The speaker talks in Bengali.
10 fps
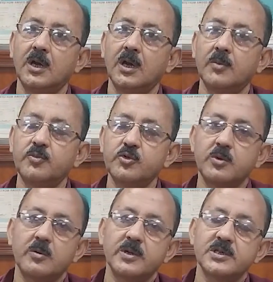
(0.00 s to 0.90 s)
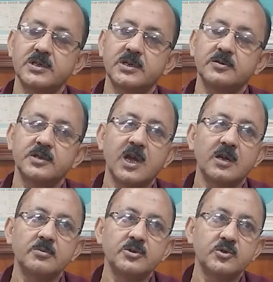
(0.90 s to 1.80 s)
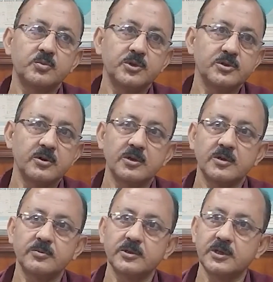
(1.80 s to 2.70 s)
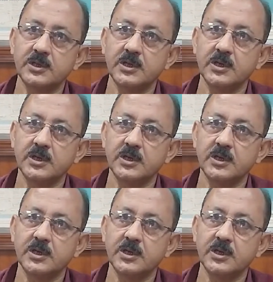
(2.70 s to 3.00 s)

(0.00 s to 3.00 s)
আর পূর্বাভাস যেটা হচ্ছে আগামী চব্বিশ ঘন্টার মধ্যে